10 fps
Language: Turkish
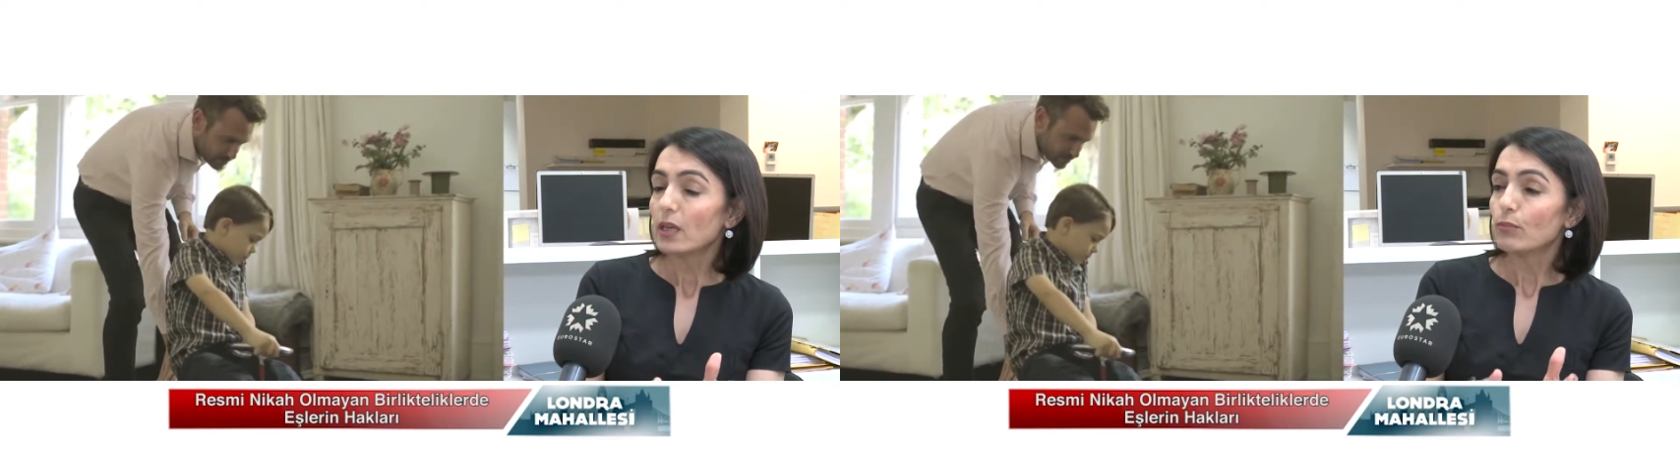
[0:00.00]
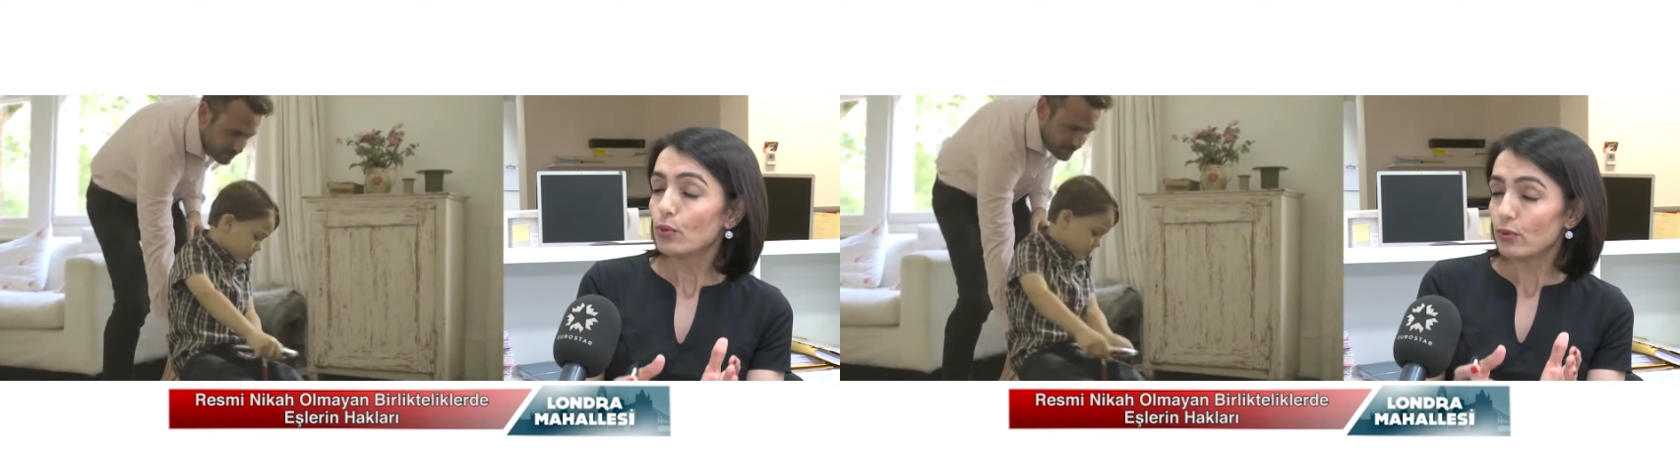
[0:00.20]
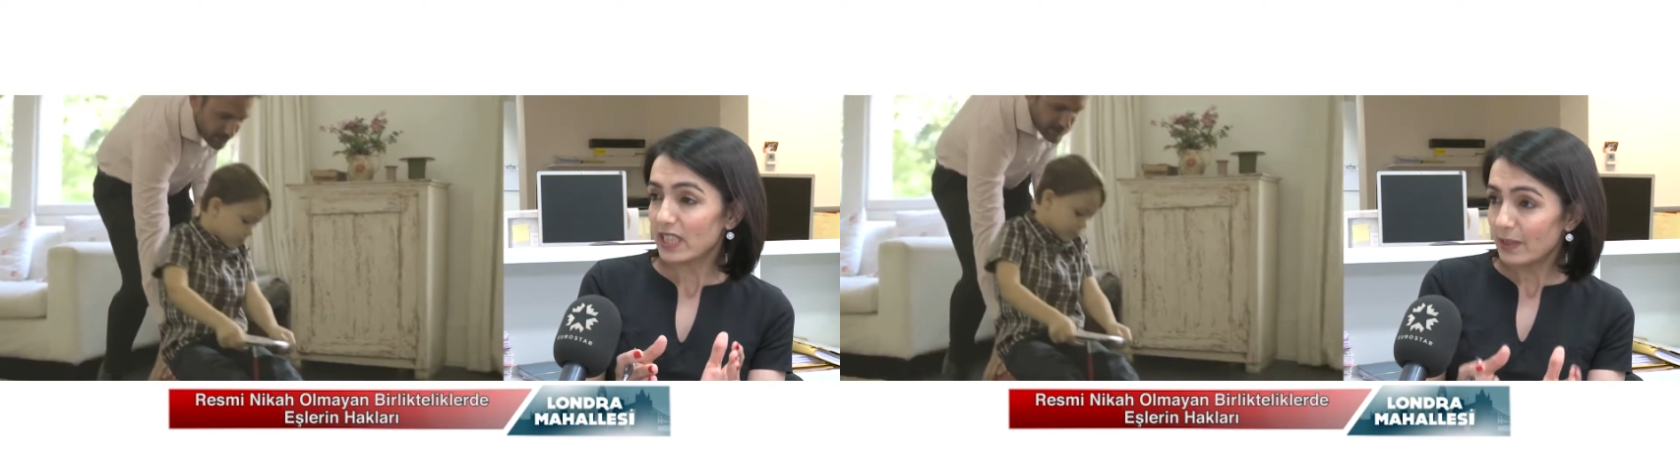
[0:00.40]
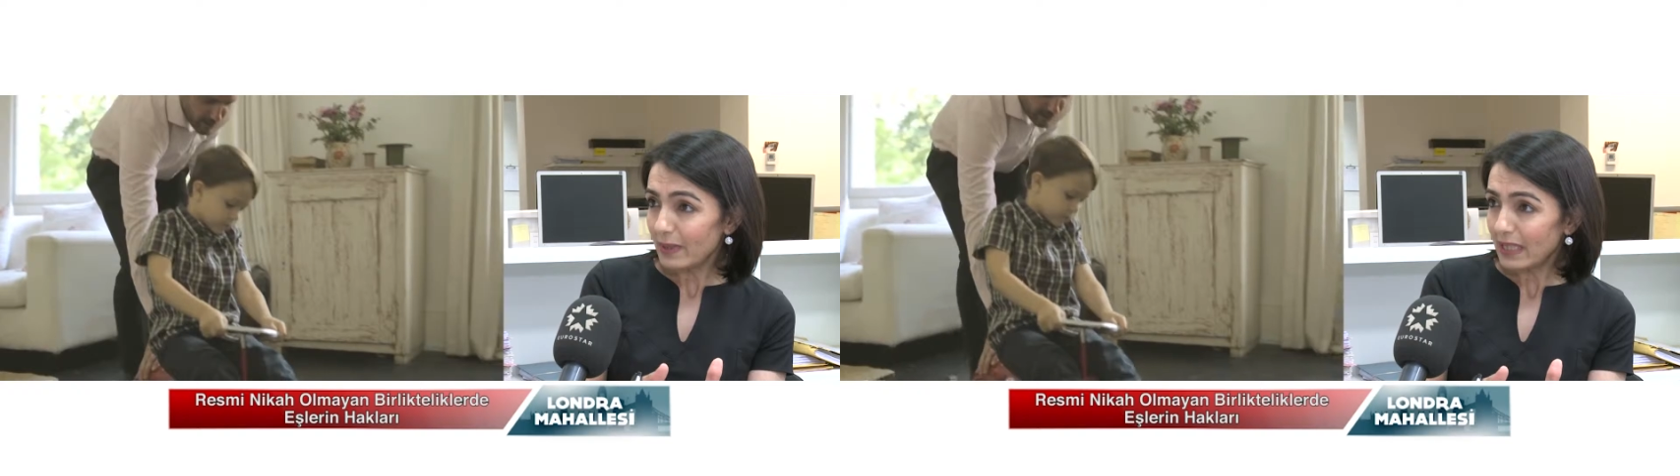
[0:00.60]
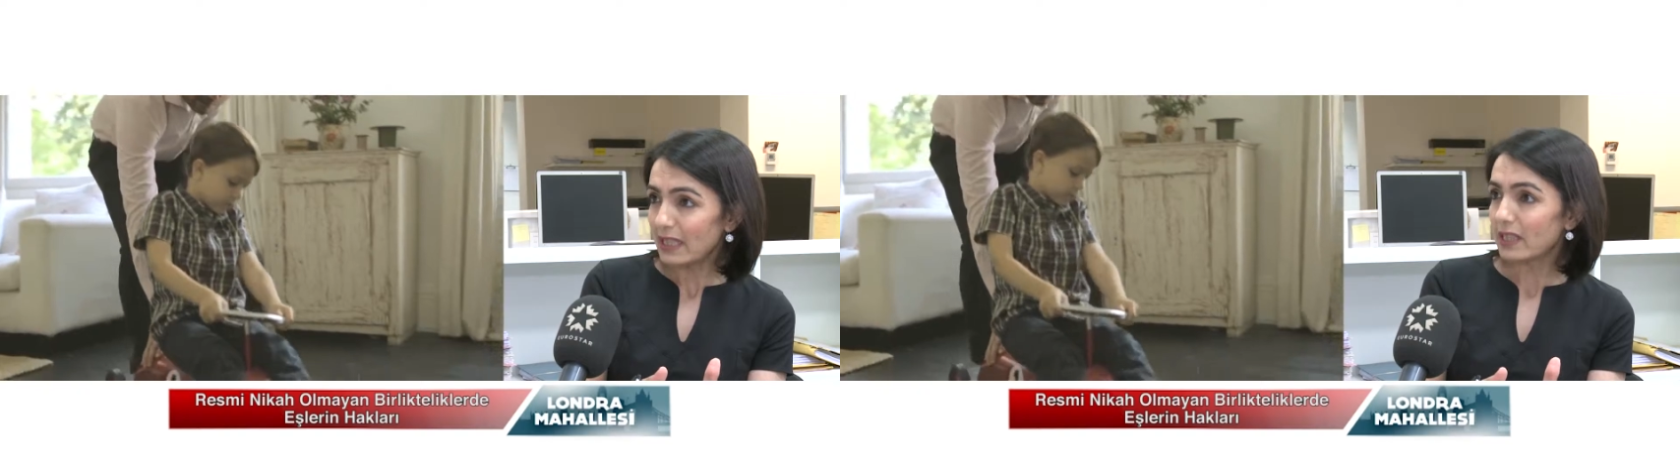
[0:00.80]
bu
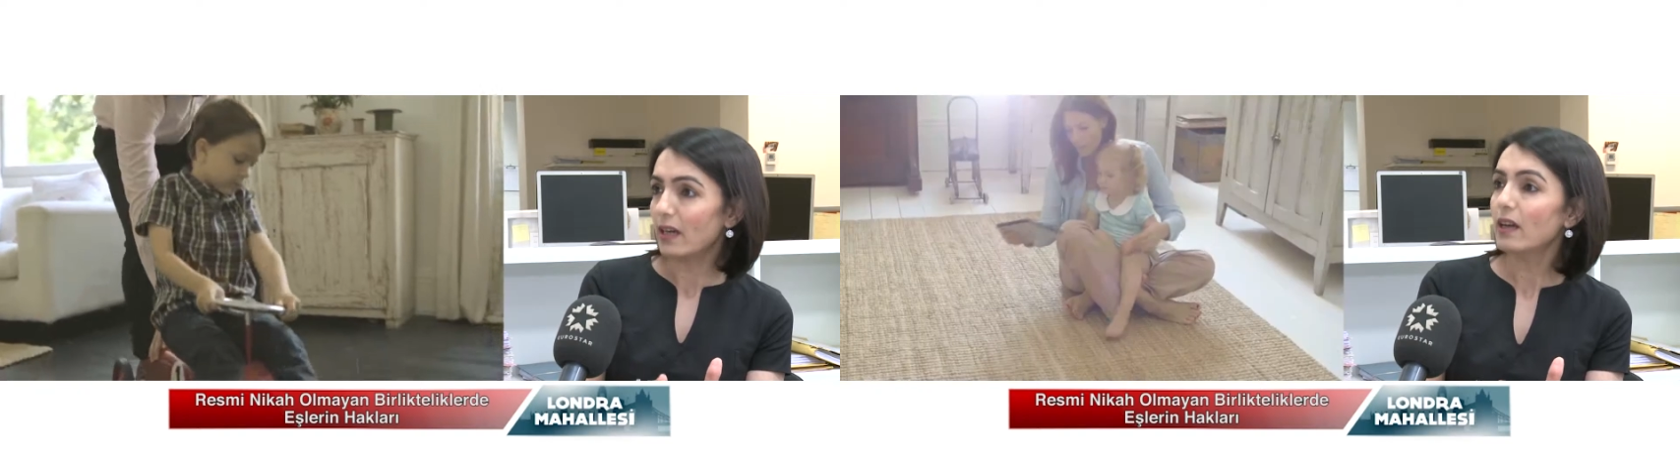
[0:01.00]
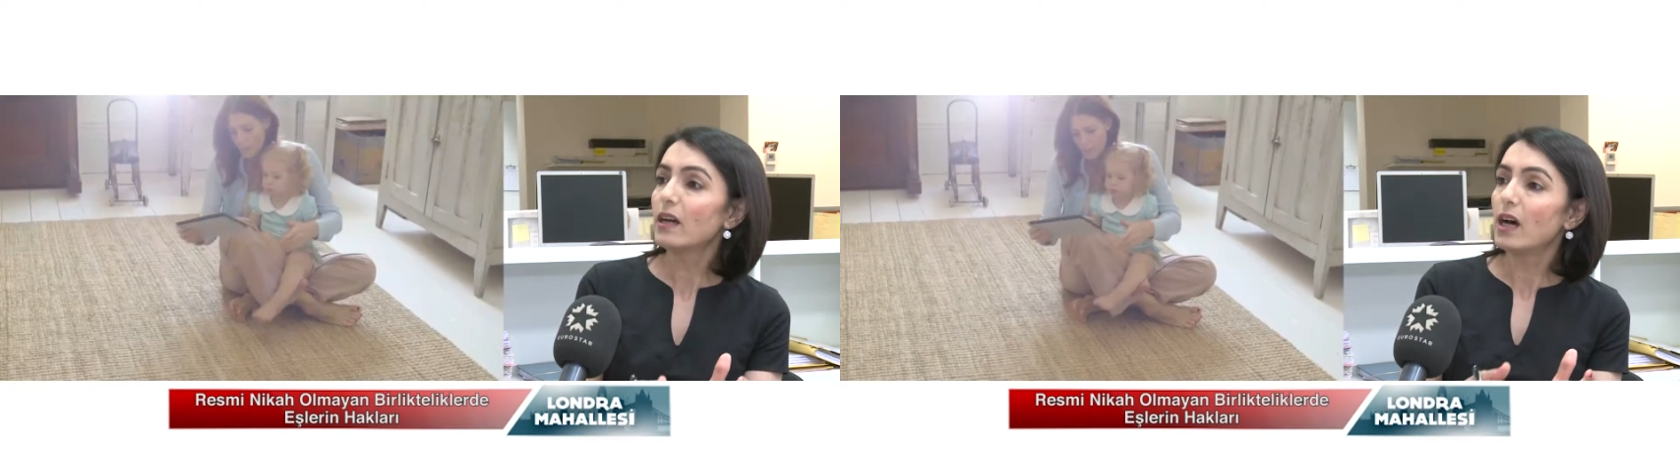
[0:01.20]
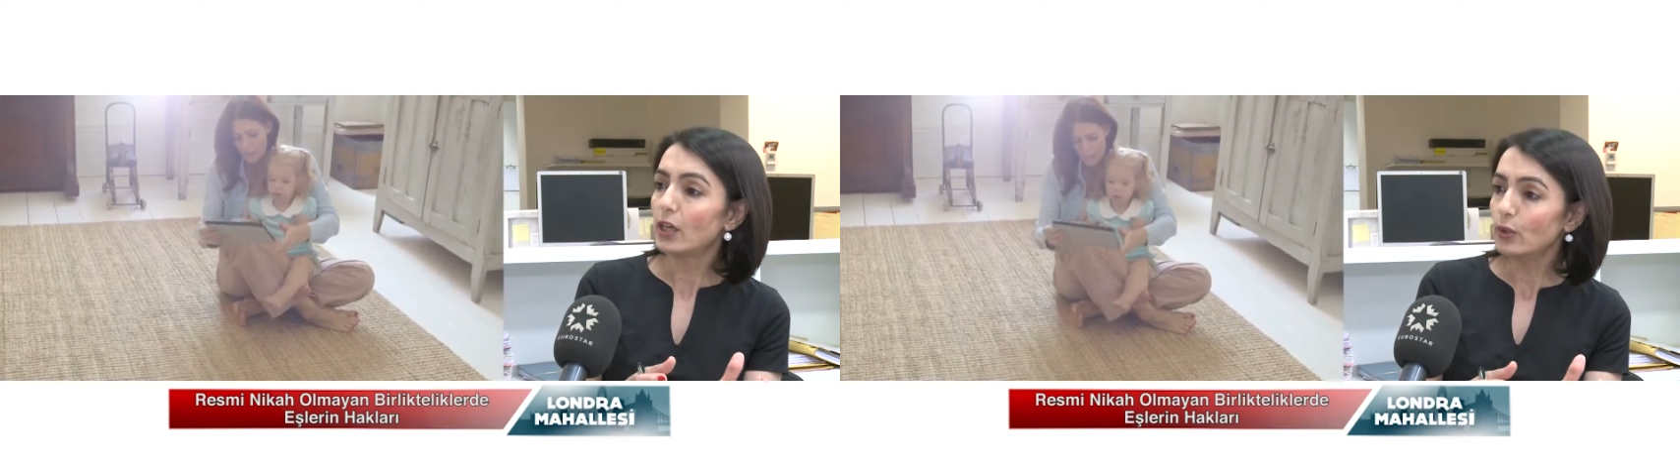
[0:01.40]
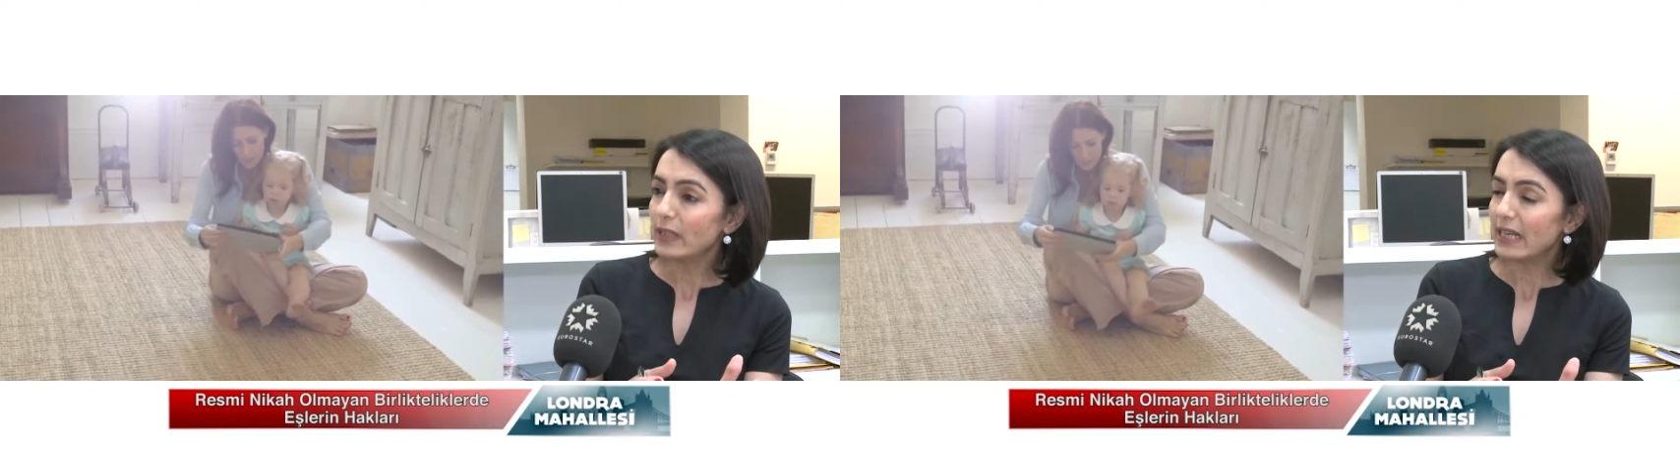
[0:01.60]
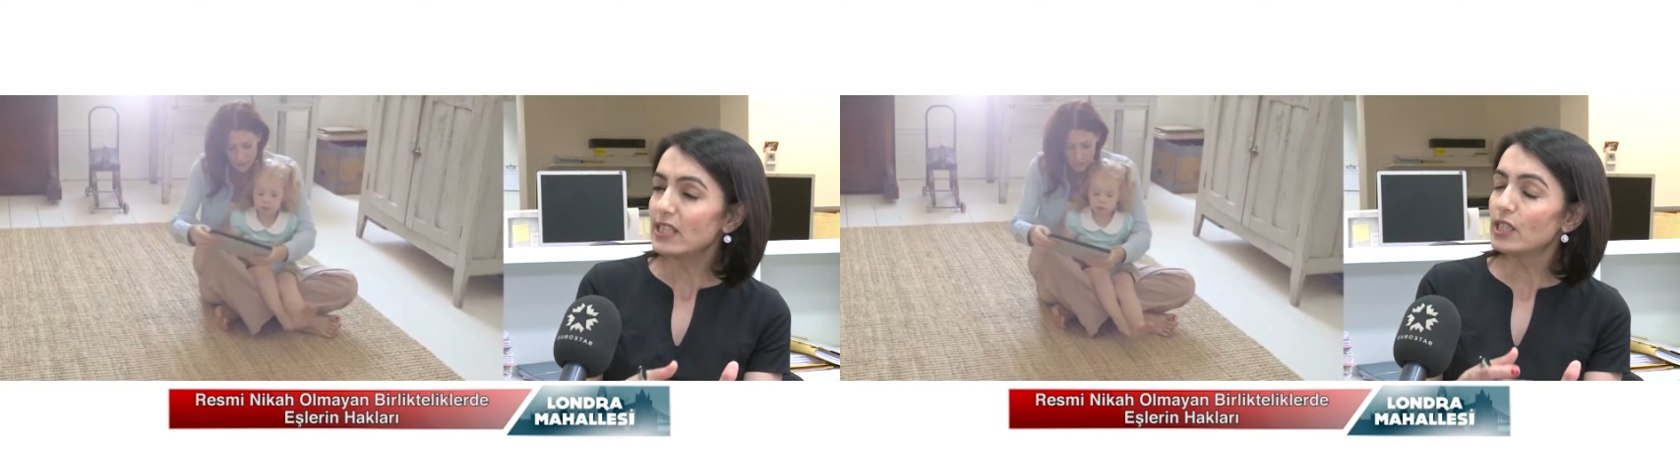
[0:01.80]
resmi nikah kanunen